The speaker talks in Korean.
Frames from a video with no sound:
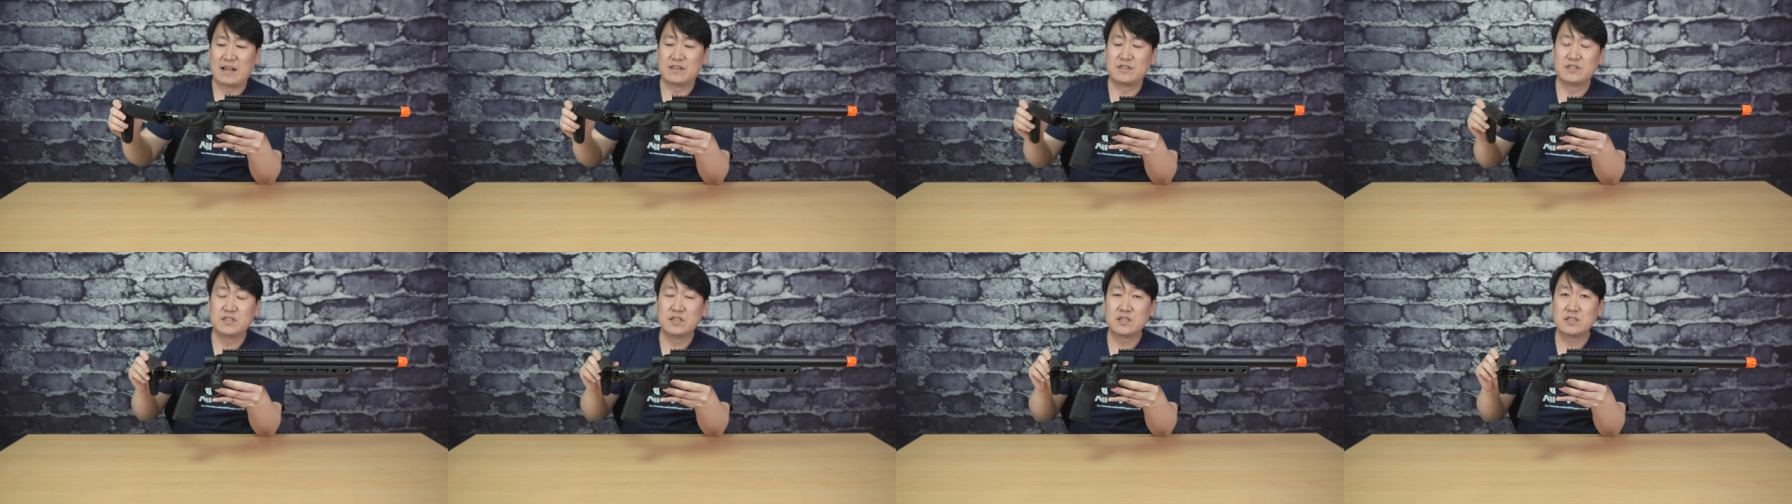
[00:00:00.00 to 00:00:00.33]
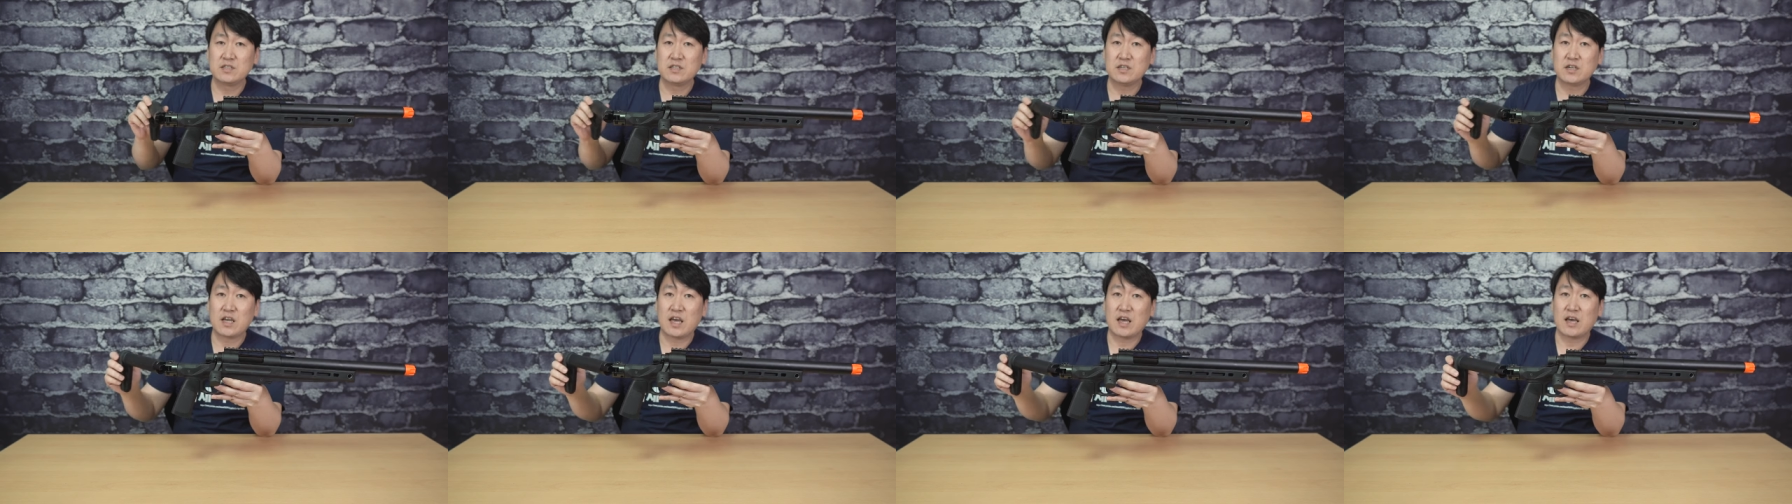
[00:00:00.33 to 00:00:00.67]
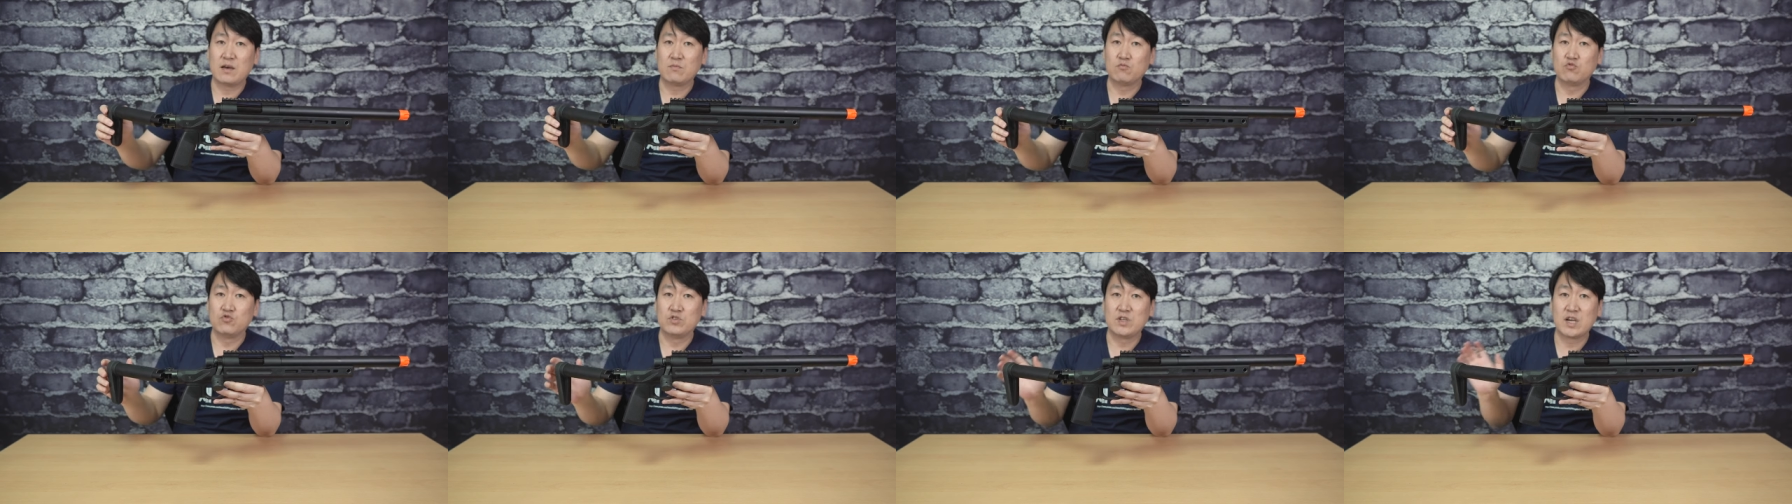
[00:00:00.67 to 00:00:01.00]

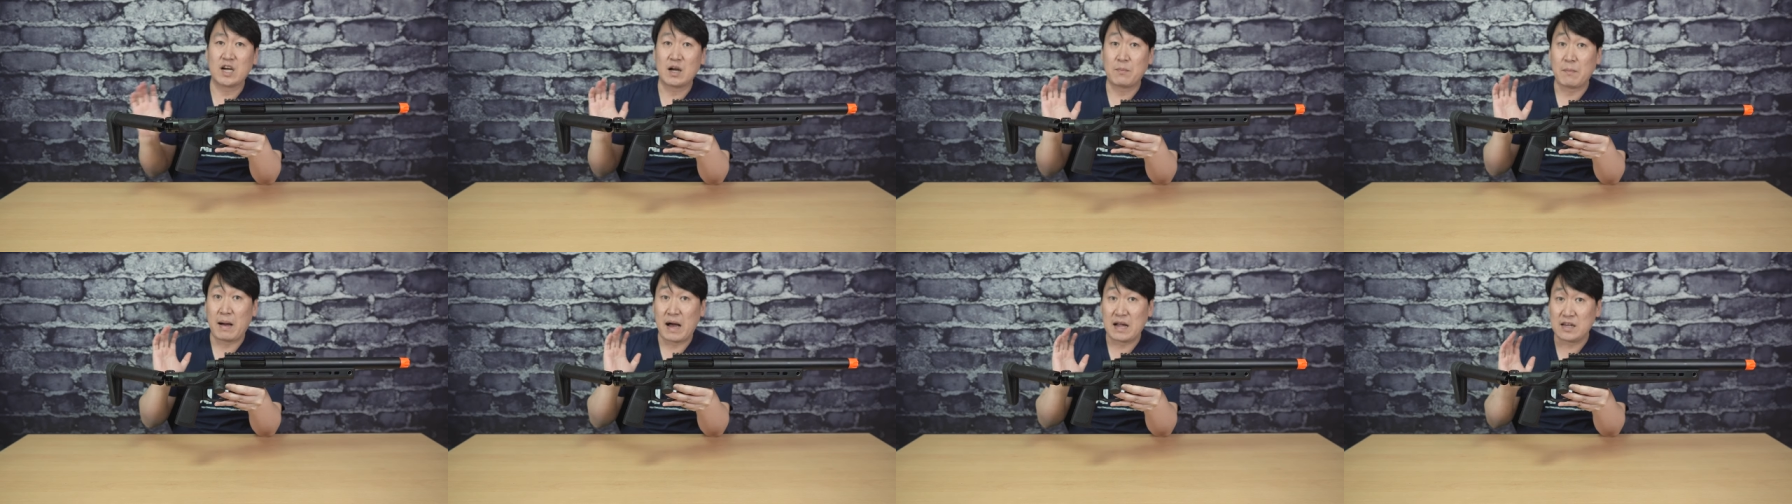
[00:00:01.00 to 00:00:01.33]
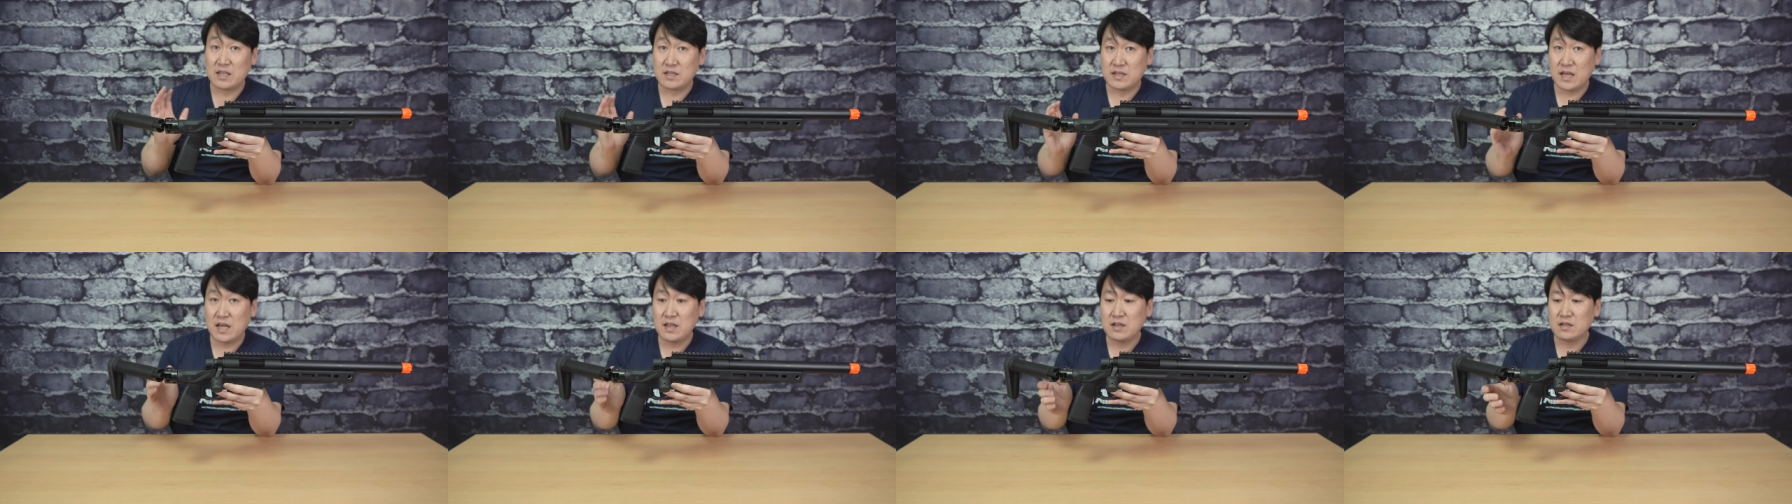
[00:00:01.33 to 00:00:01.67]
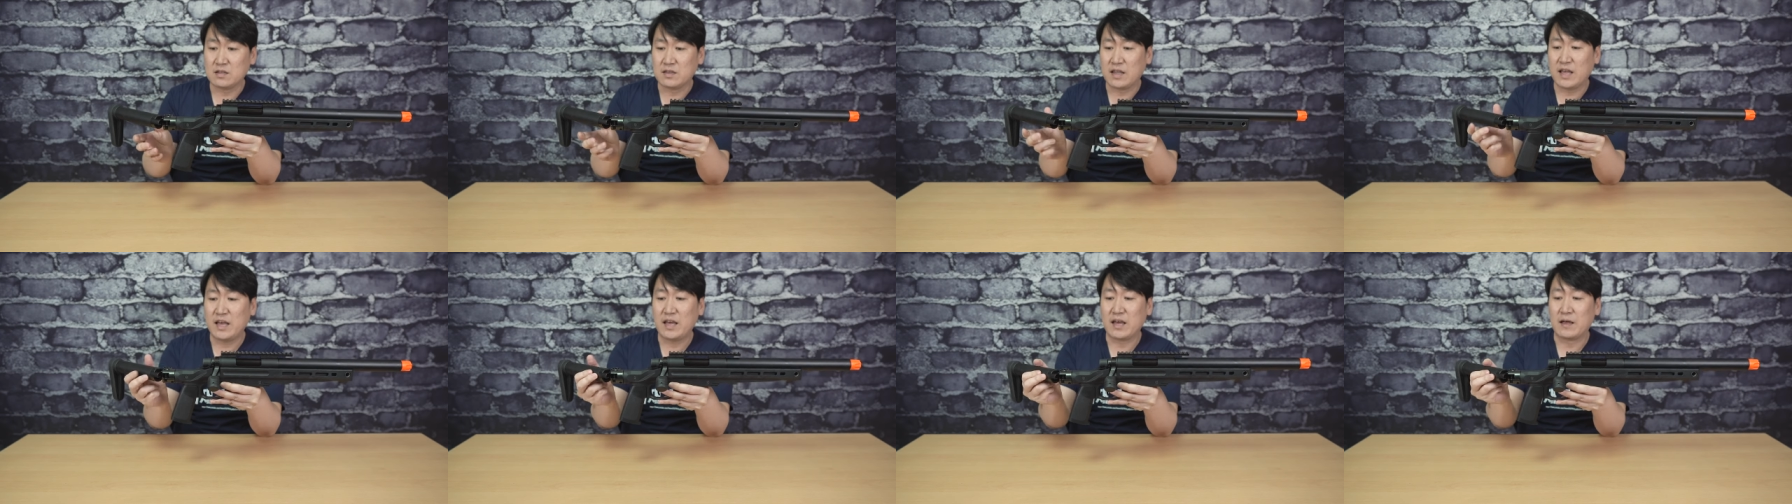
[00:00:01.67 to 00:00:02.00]
안정성에 문제가 많이
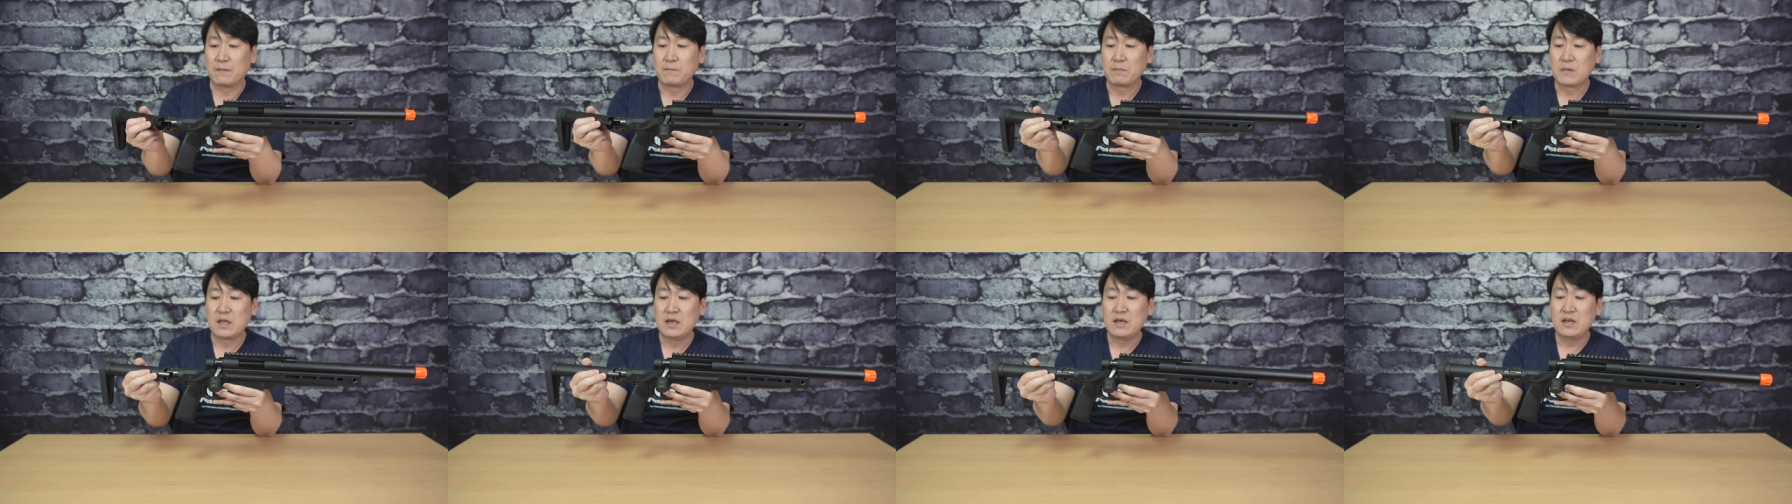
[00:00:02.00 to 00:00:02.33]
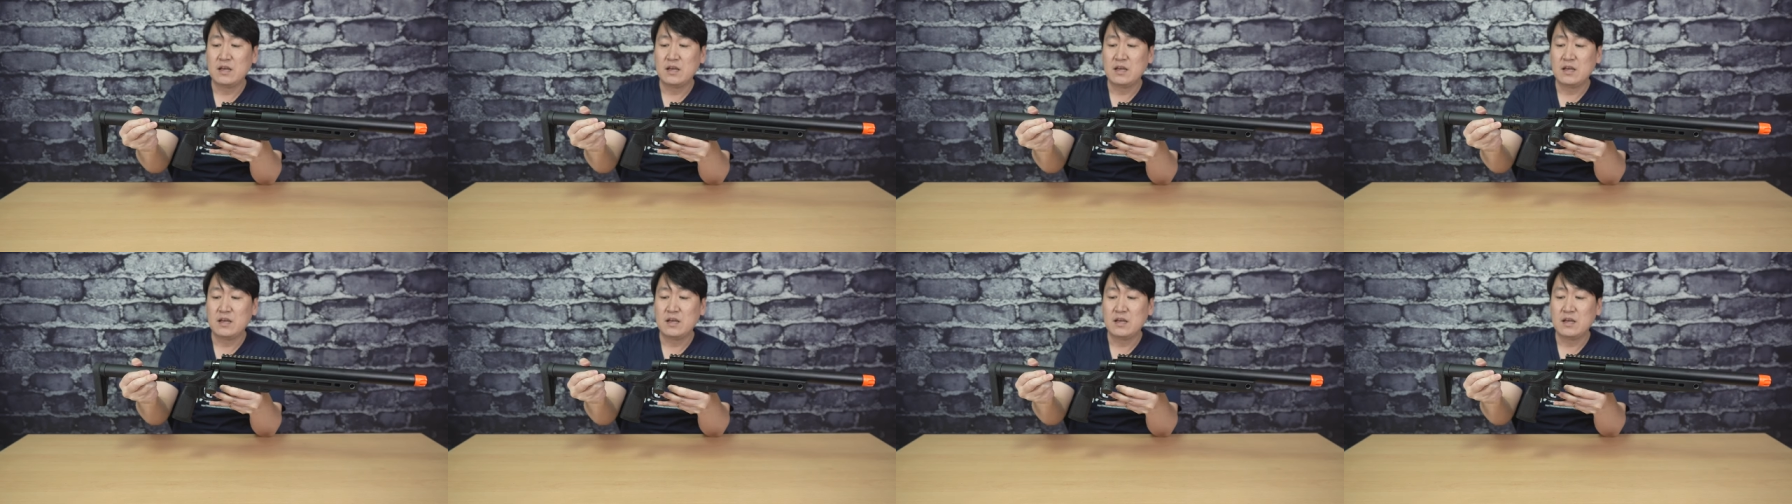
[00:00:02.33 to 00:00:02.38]
됐는데